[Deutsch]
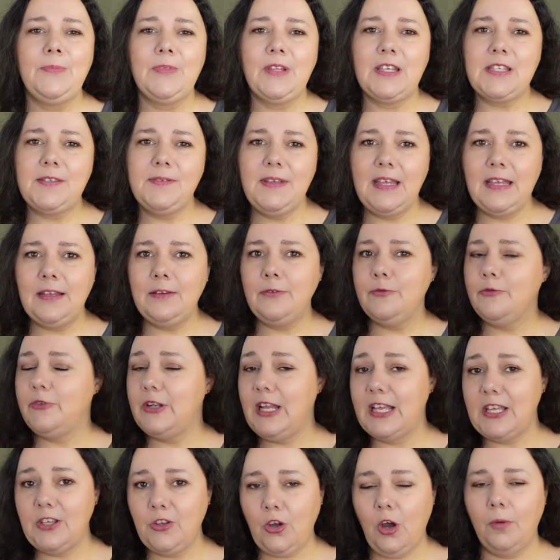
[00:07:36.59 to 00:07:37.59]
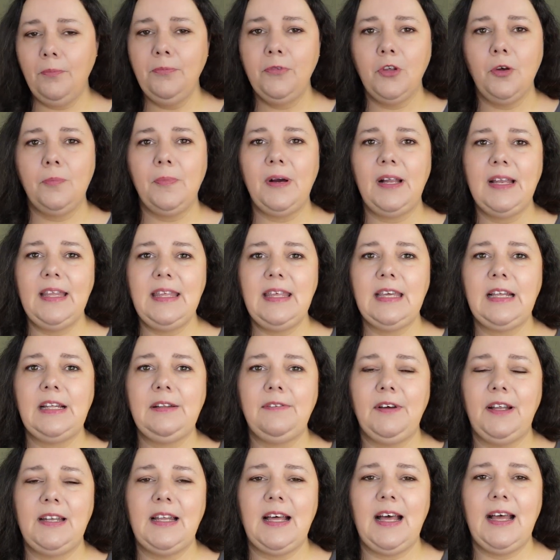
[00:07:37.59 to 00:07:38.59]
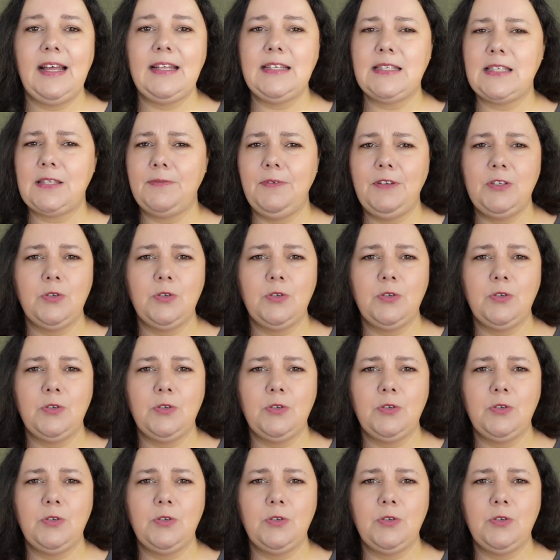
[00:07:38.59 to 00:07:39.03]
Deswegen, vielleicht kommt noch mal irgendwann eins,